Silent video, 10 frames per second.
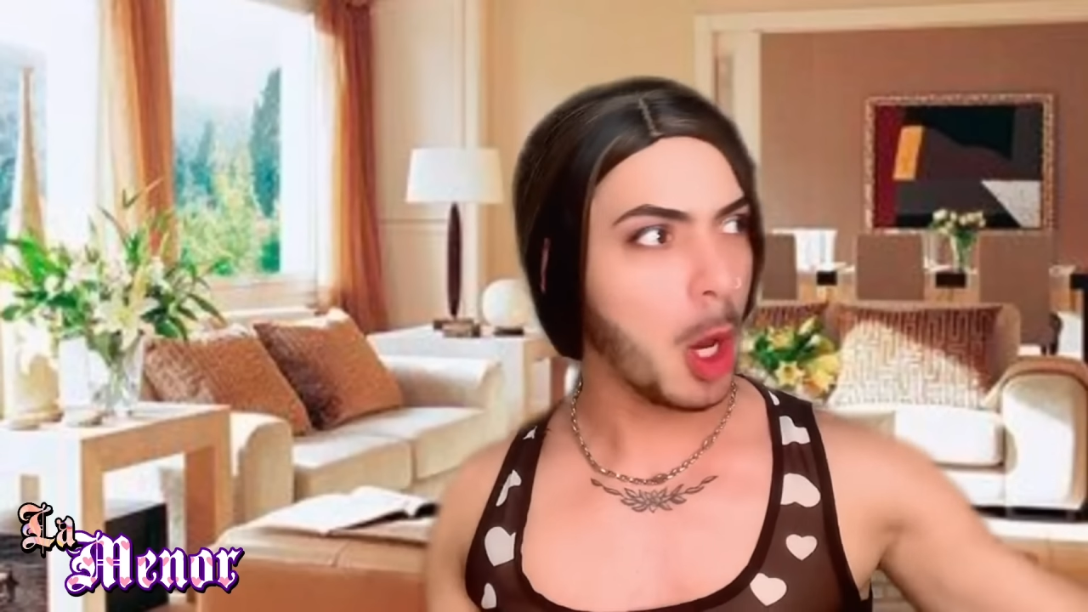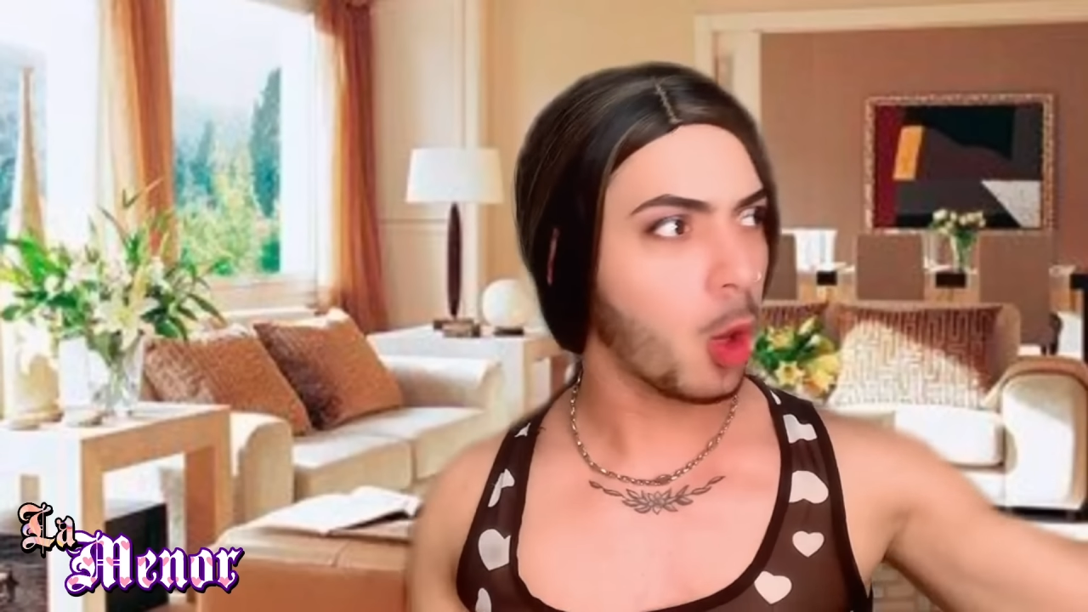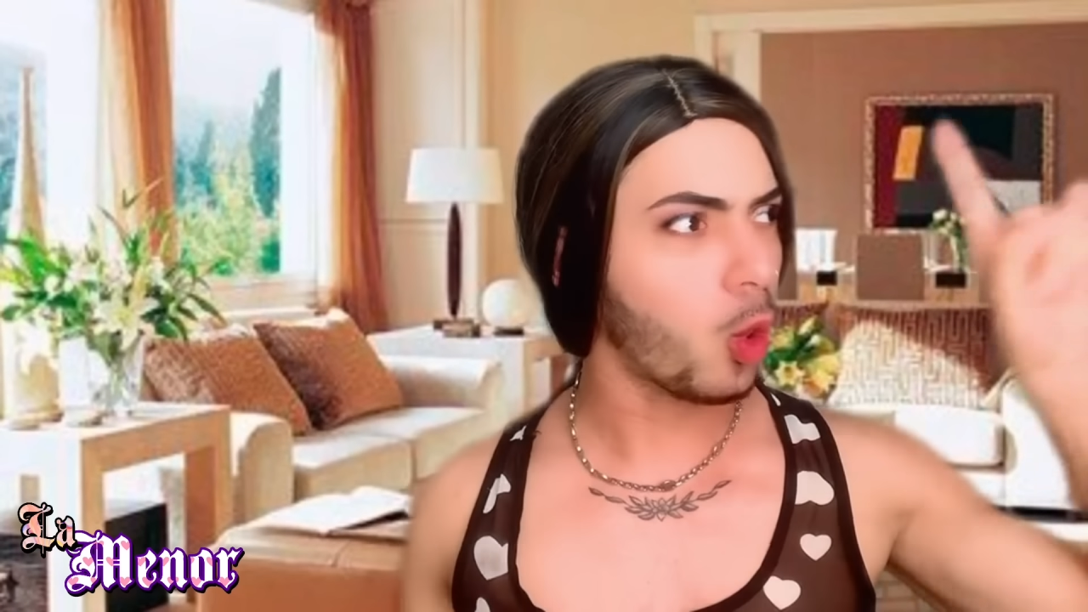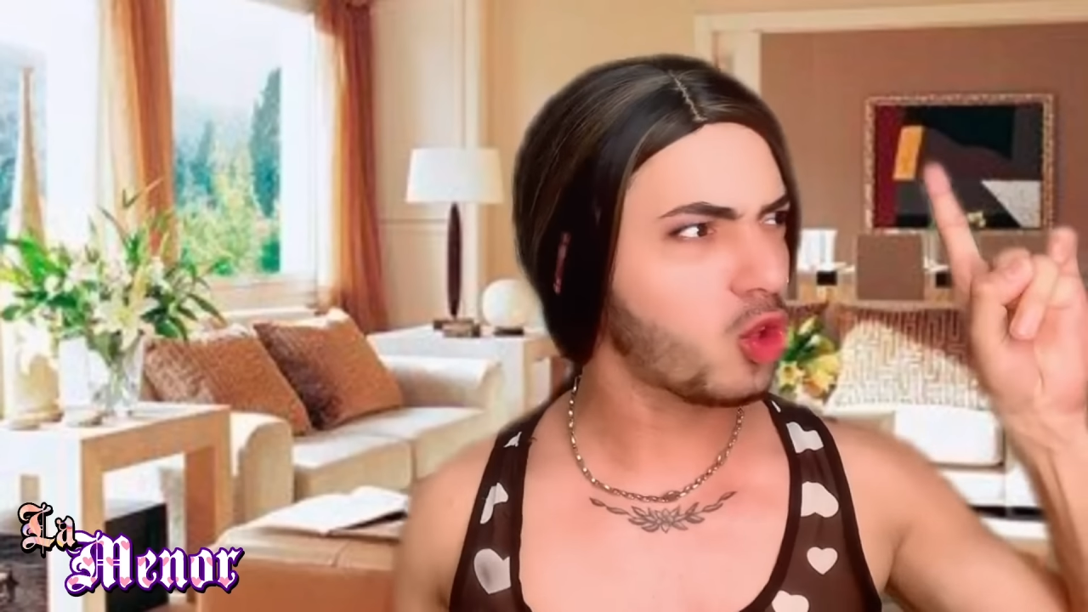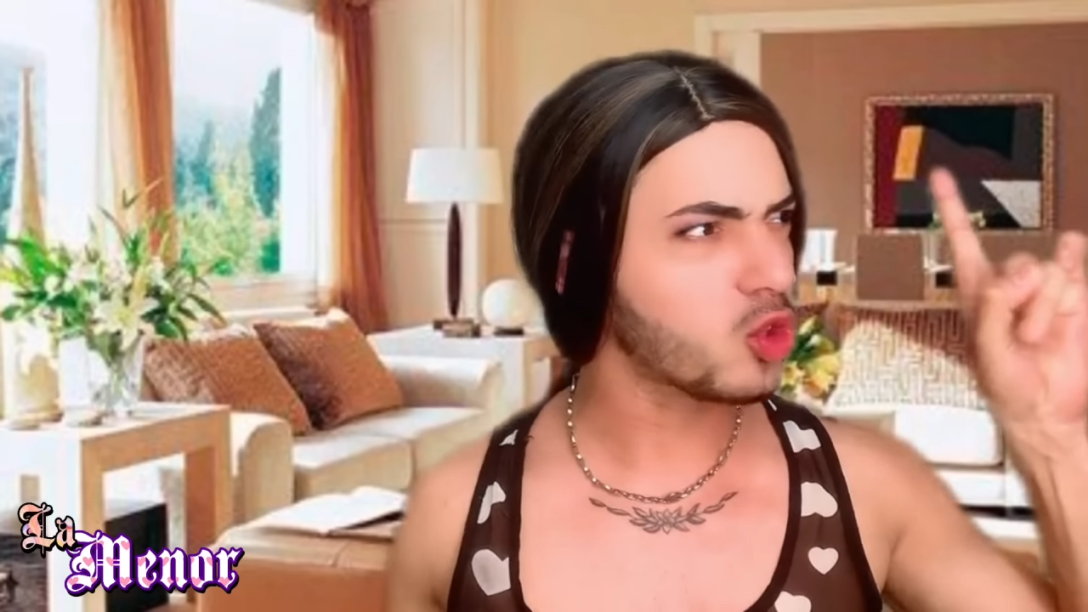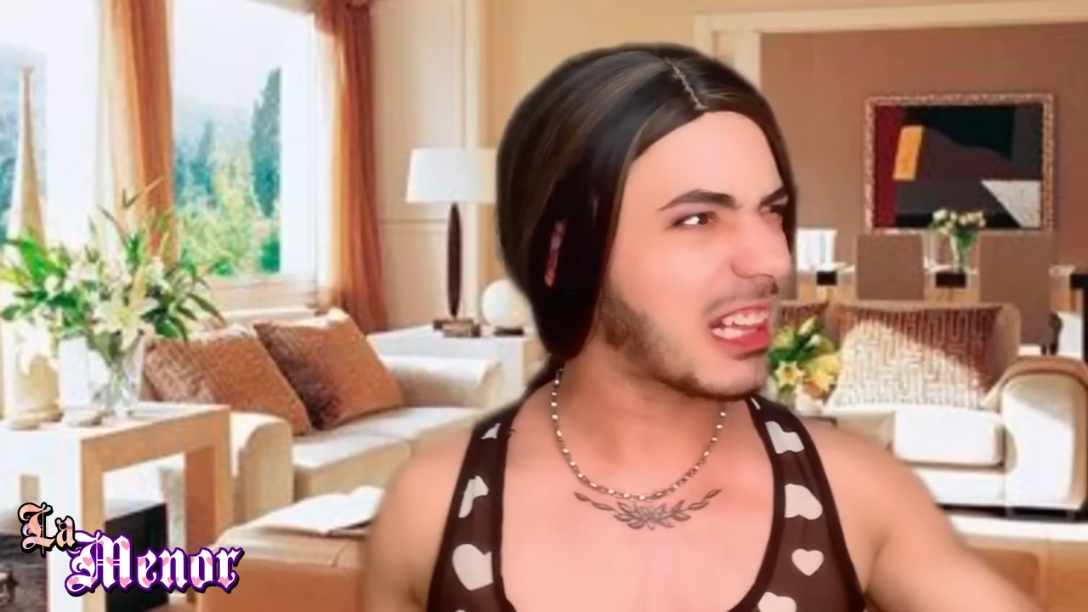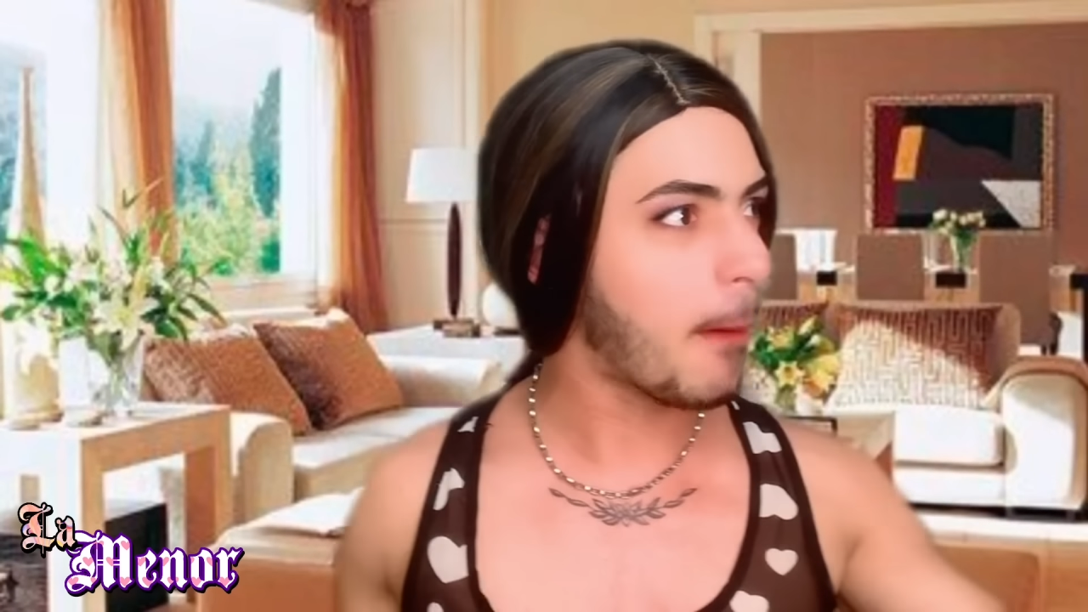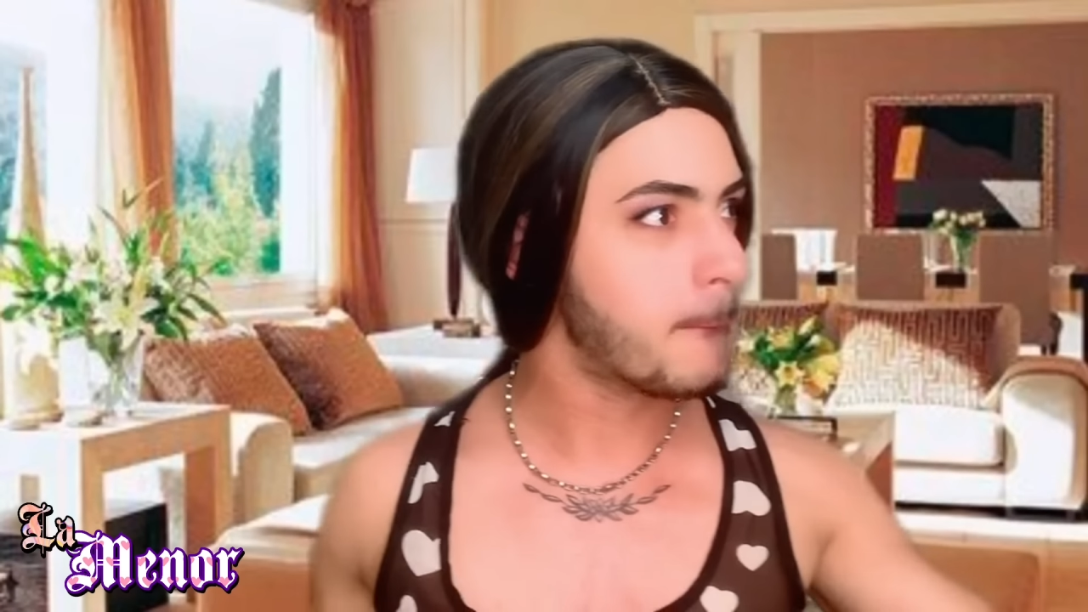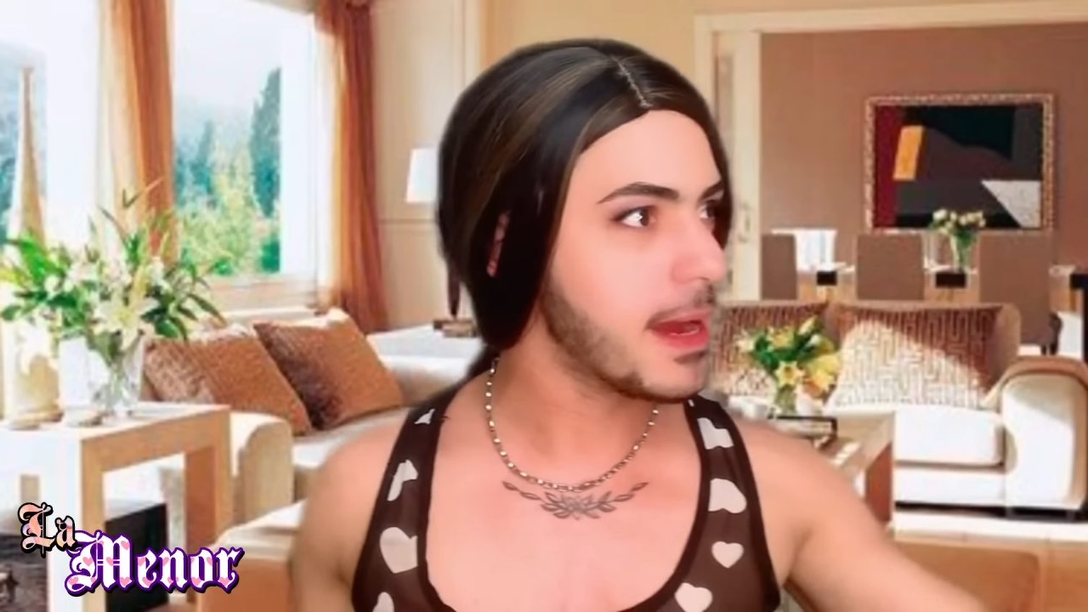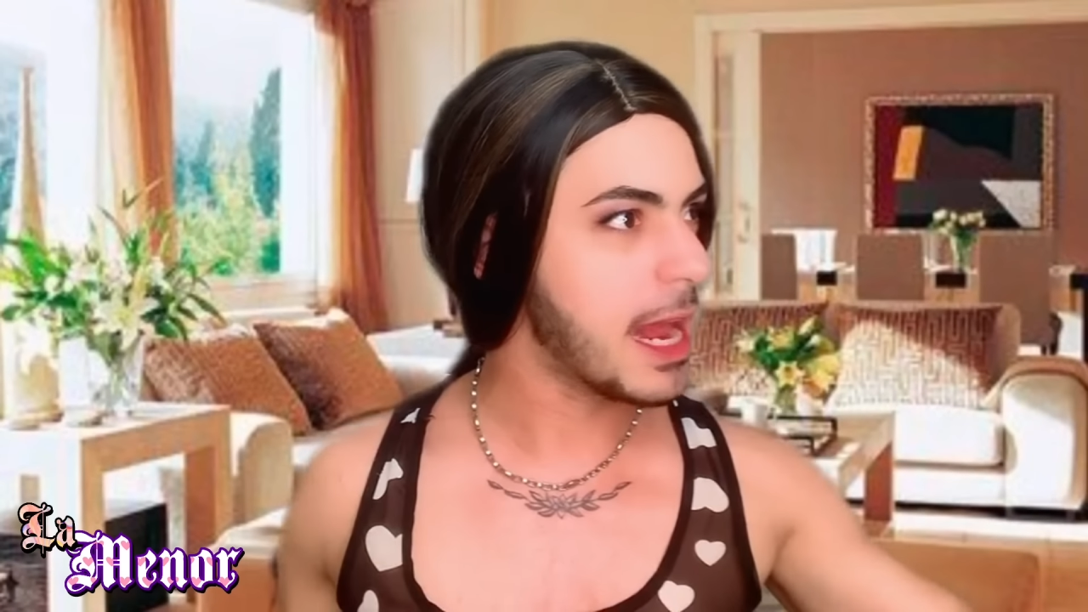escúchate
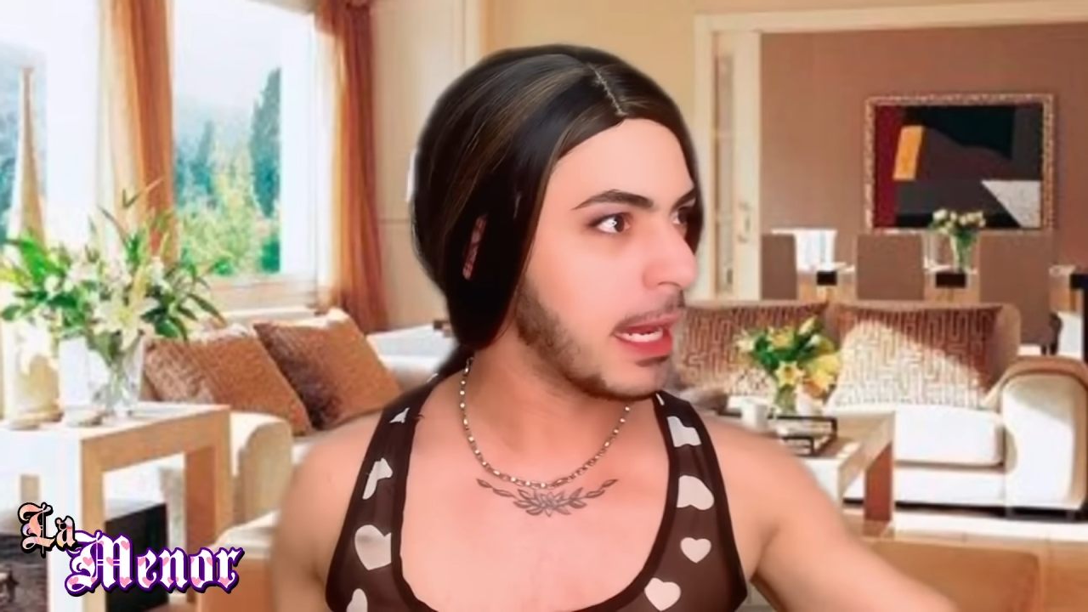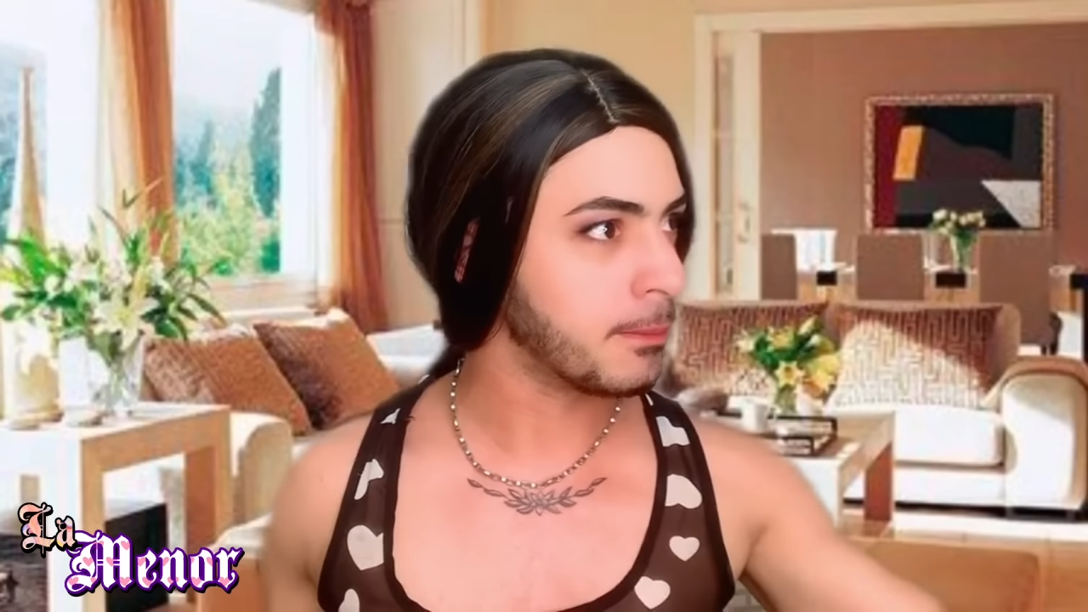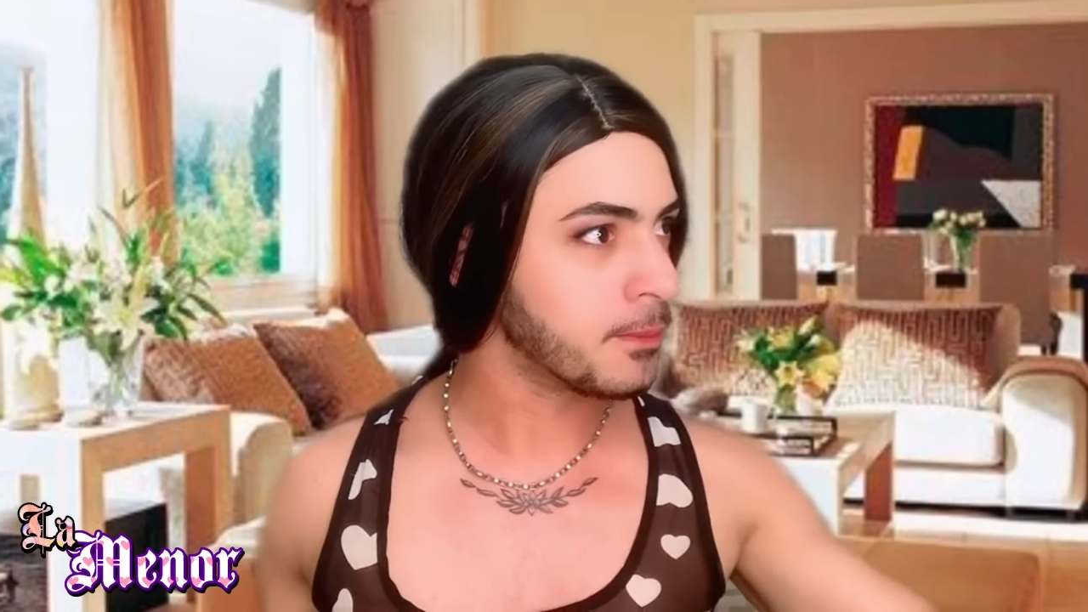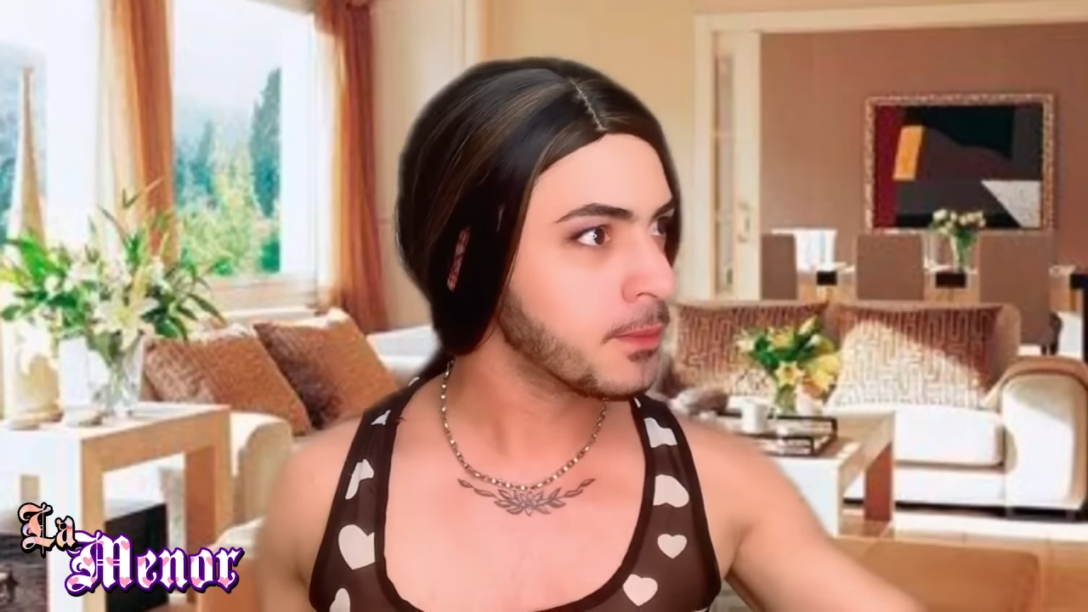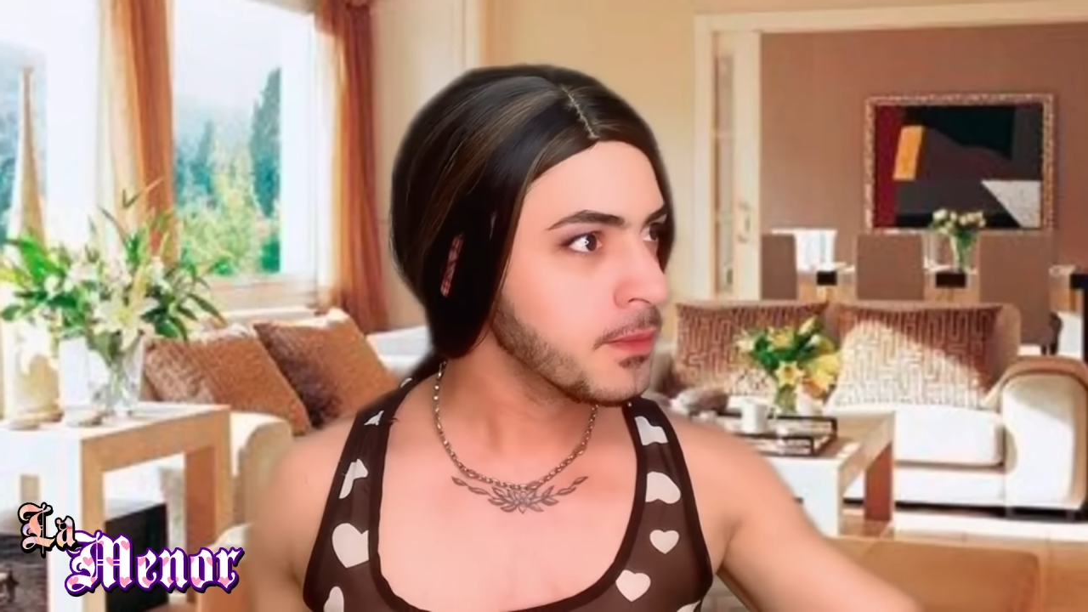también.